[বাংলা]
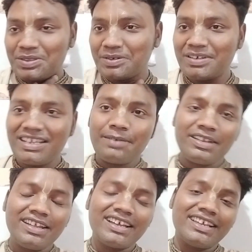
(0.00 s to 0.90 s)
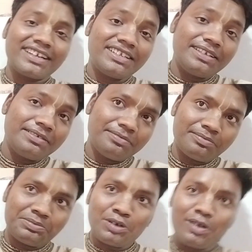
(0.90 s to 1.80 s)
তো উনি আমেরিকায় একটি
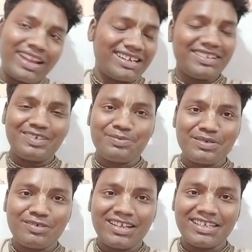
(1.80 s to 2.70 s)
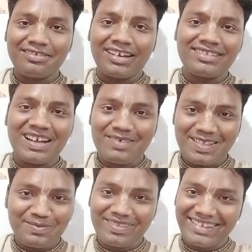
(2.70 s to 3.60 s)
বড় একটি শপিং মলে গেছে ওখানে তো
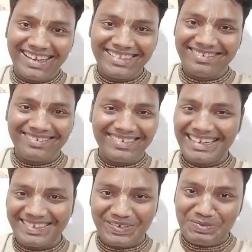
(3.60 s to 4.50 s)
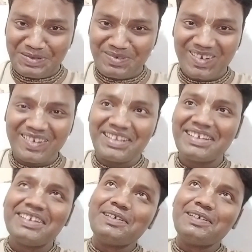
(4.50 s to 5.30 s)
আমাদের মধ্যে গেলে ছোটোখাটো শপিং মল নয়